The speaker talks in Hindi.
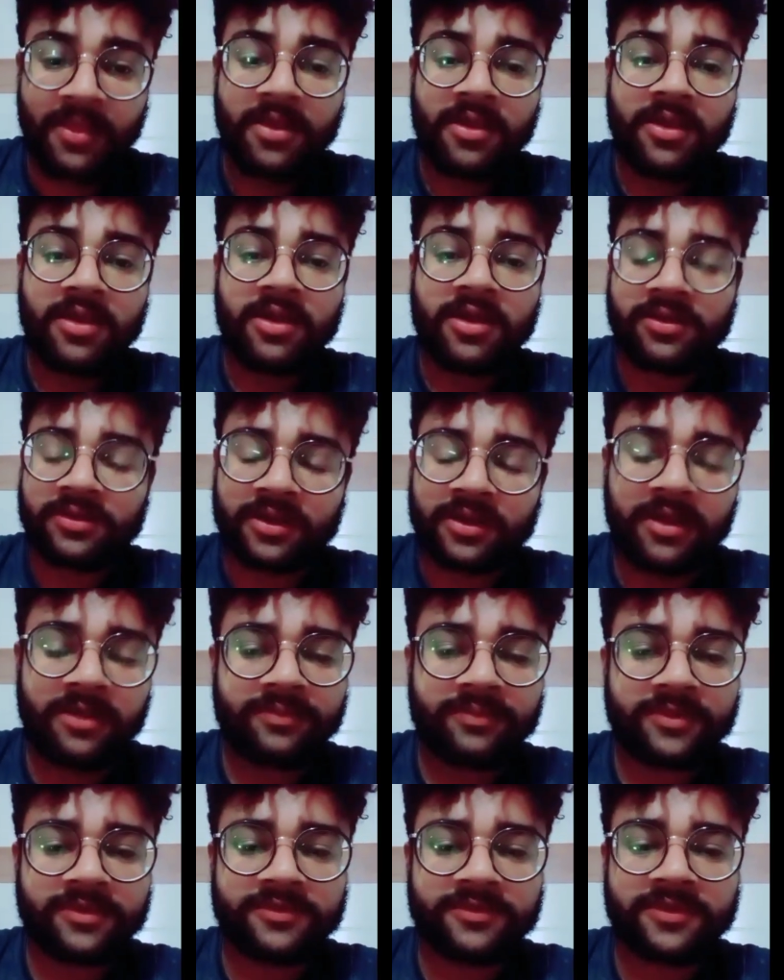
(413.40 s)
यानी या
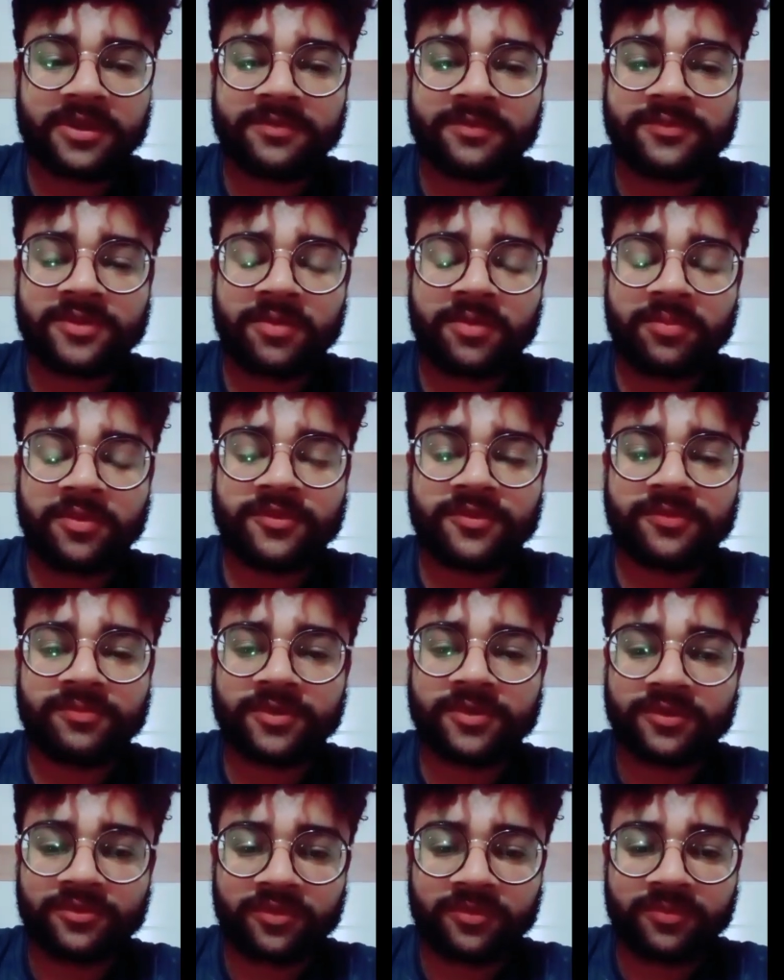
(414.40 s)
फिर शेफ चैंपियनशिप
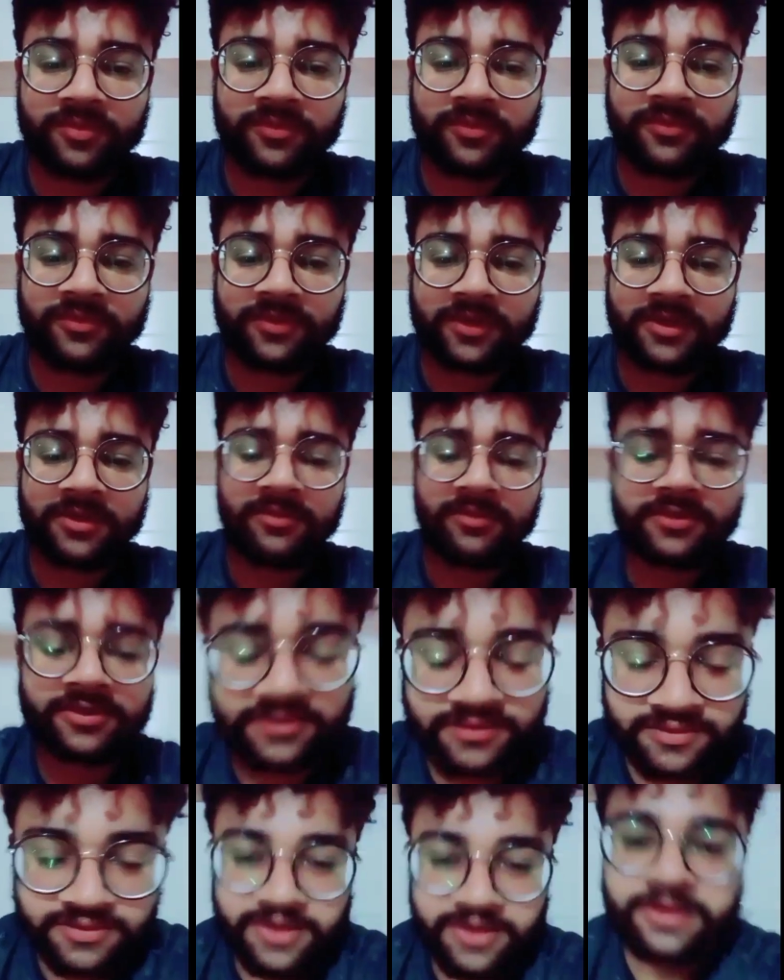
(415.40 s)
की ट्रॉफी उठा ली और
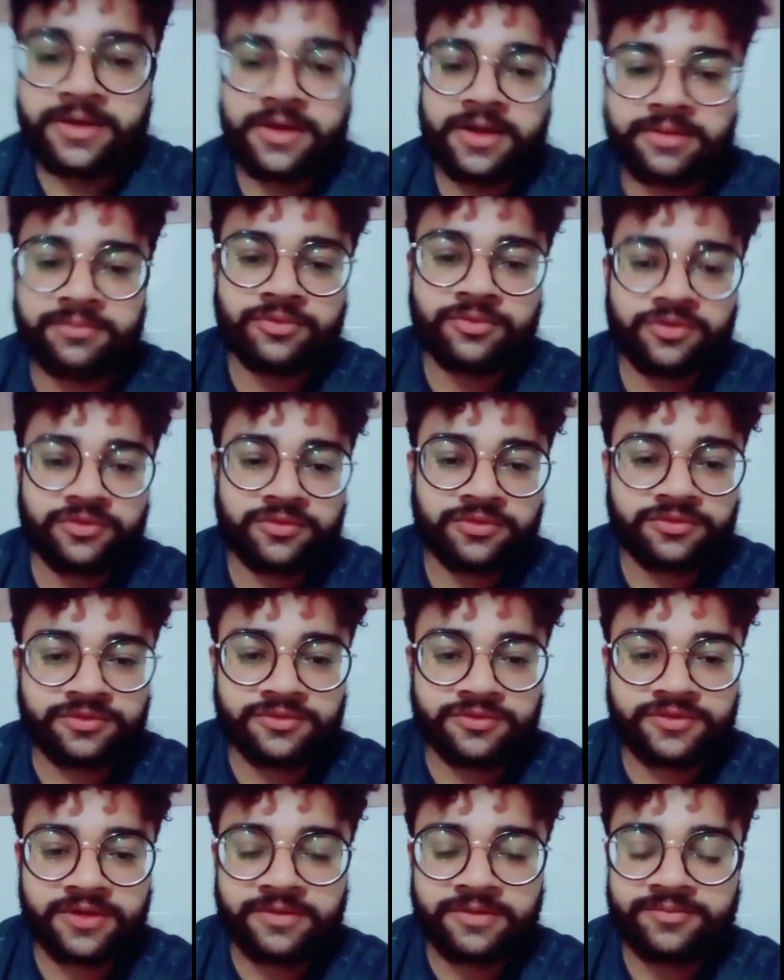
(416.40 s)
इसका इनाम दोस्तों जो
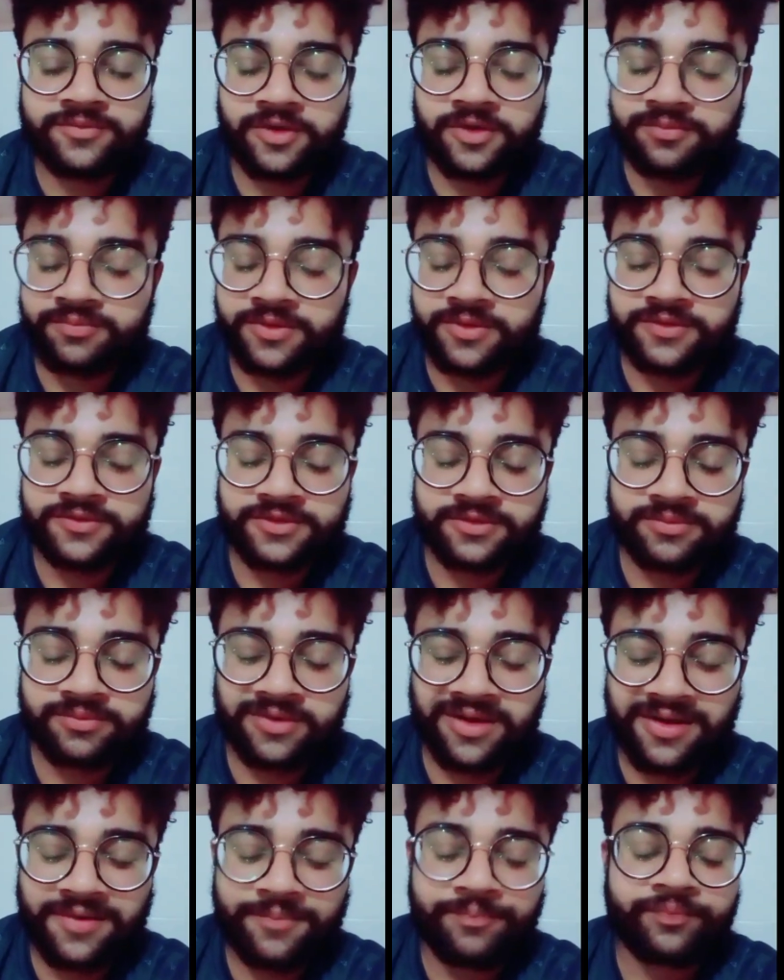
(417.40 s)
शेफ चैंपियनशिप
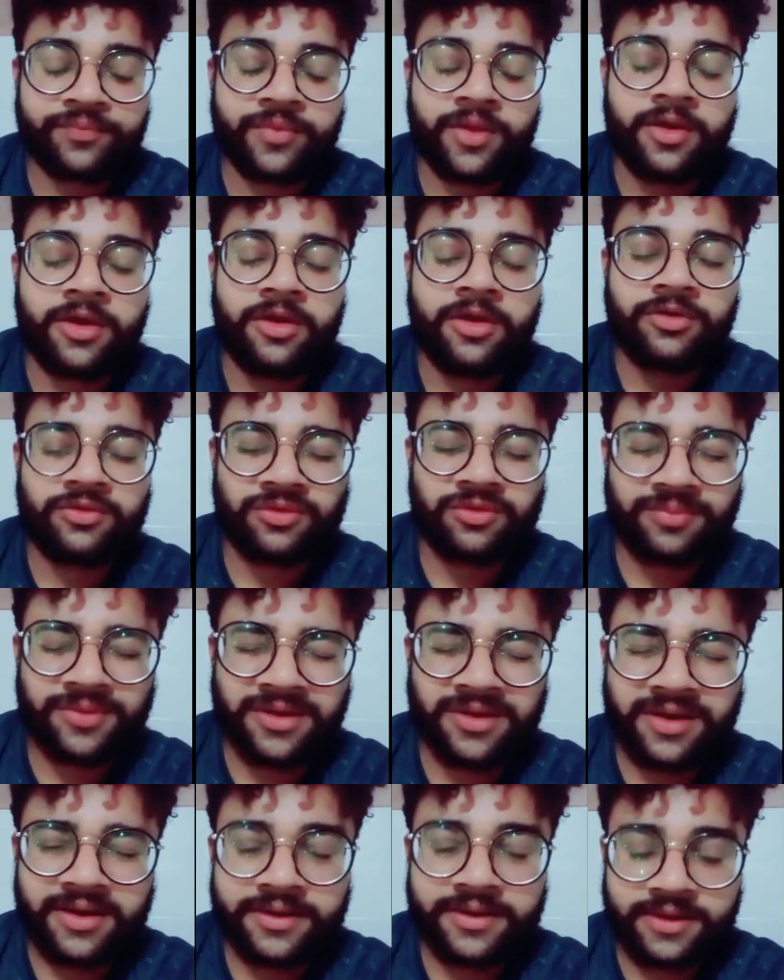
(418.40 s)
का ट्रॉफी
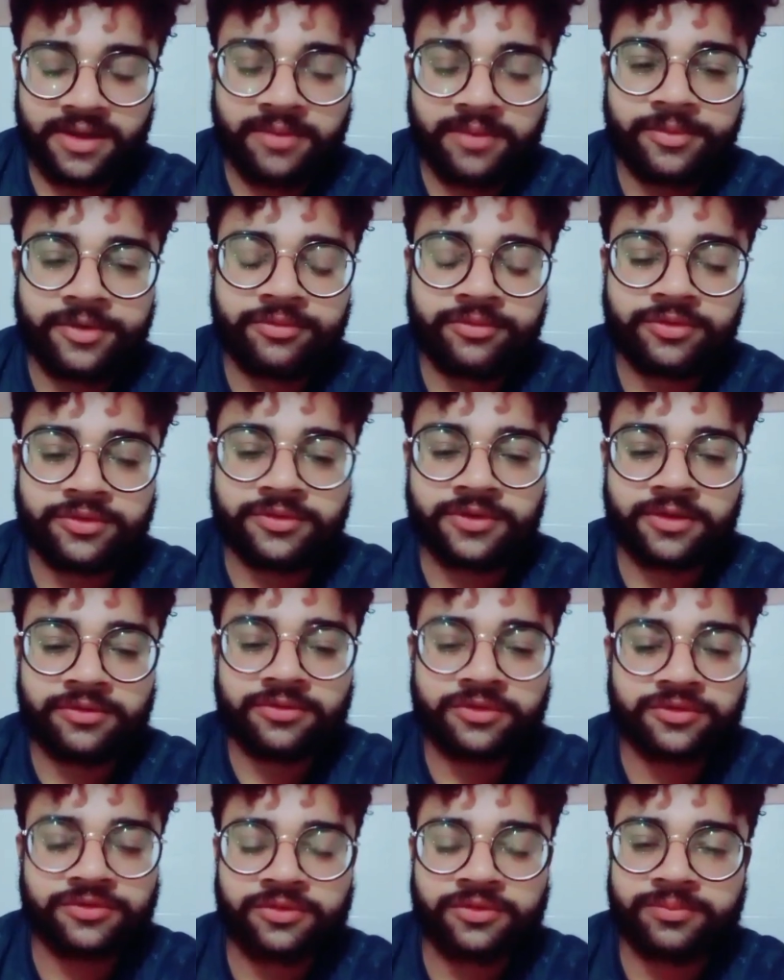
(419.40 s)
का इनाम है वो था
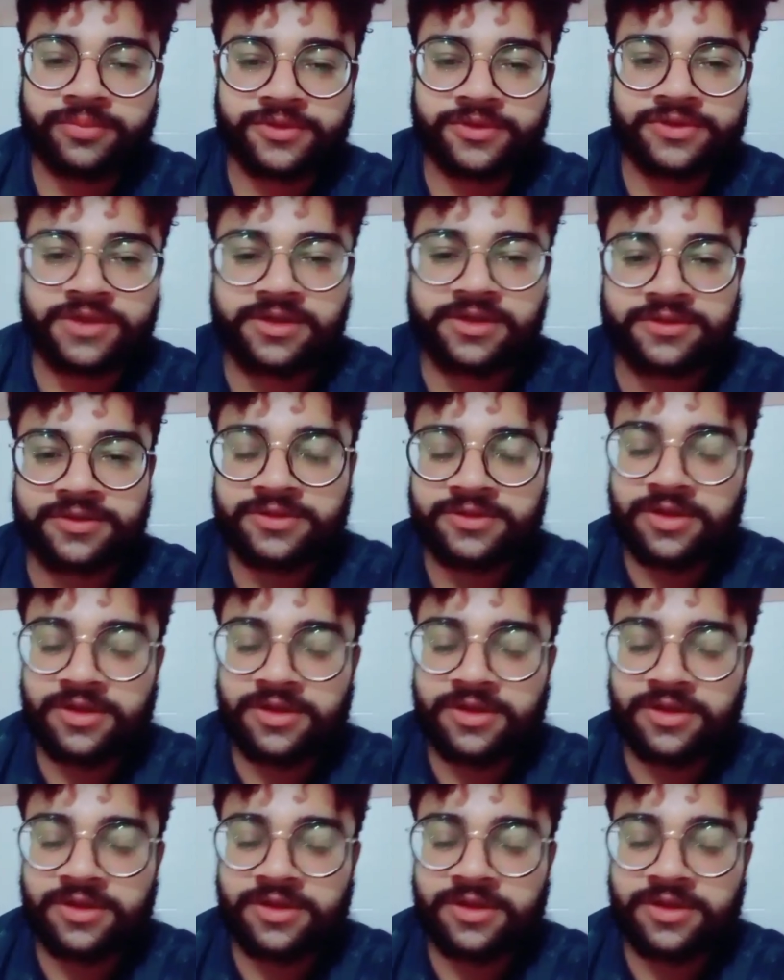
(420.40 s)
दोस्तों पचास हज़ार